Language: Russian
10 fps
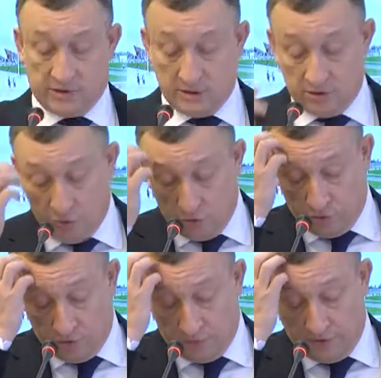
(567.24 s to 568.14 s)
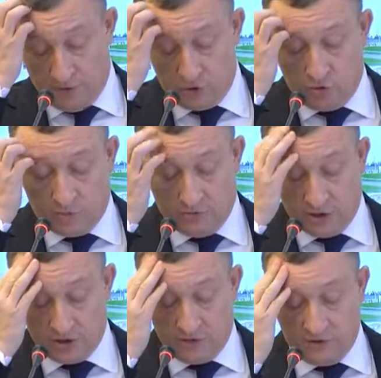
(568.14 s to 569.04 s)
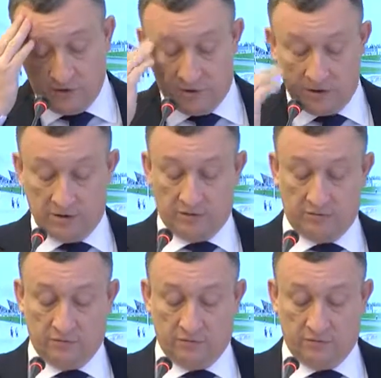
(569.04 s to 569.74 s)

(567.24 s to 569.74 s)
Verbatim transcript: К стадиону привлечено повышенное внимание